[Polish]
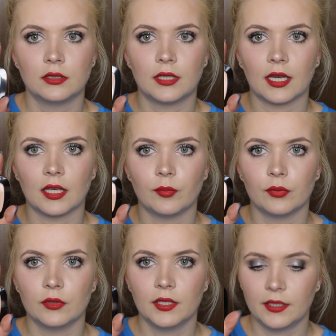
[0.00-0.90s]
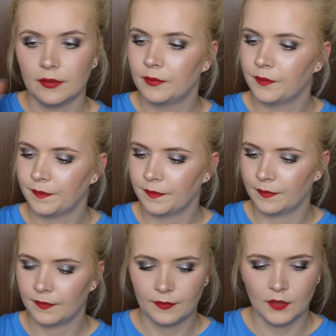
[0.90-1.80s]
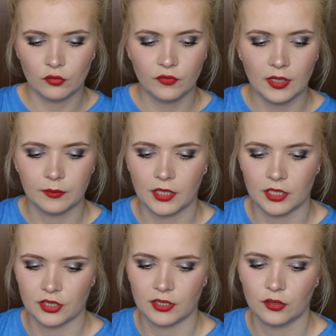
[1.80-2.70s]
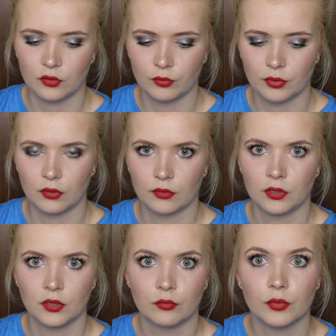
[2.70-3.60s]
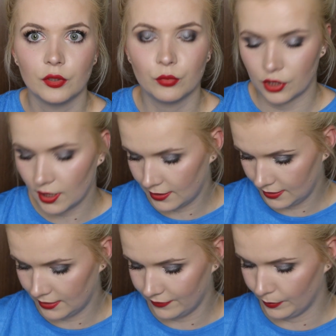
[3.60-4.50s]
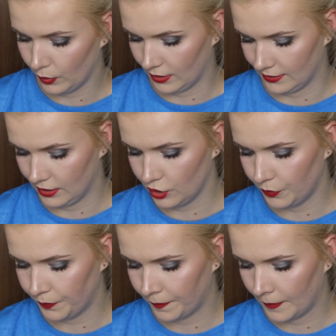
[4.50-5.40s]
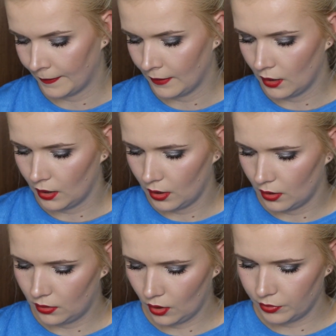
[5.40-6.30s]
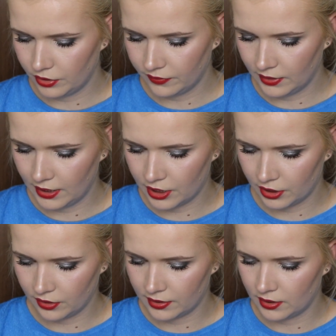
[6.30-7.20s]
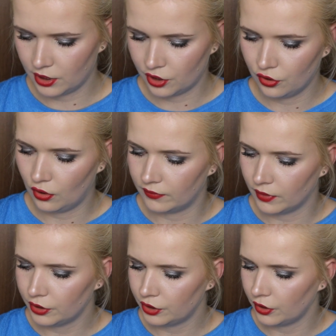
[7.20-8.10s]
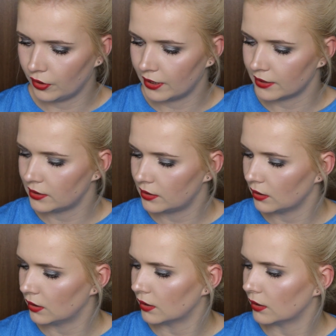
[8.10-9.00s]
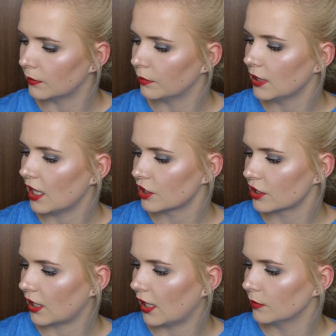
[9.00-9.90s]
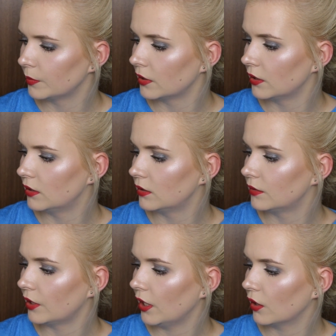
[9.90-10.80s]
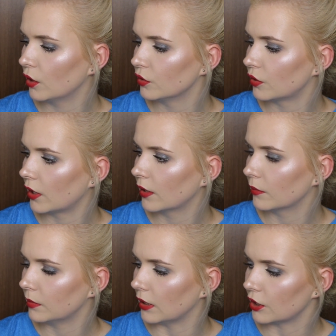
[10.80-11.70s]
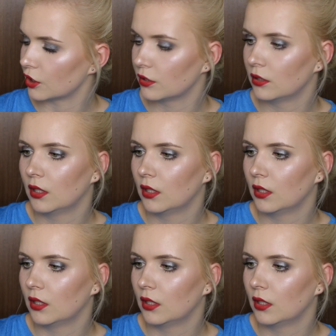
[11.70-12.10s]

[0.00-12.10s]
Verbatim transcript: Taki puder. Nie otwieram na razie tego, no bo, bo nie muszę, ale chcę Wam pokazać. To mi się wydaje, że to jest też nowość. To jest e, Blush Sculpt Trio Contouring Blush.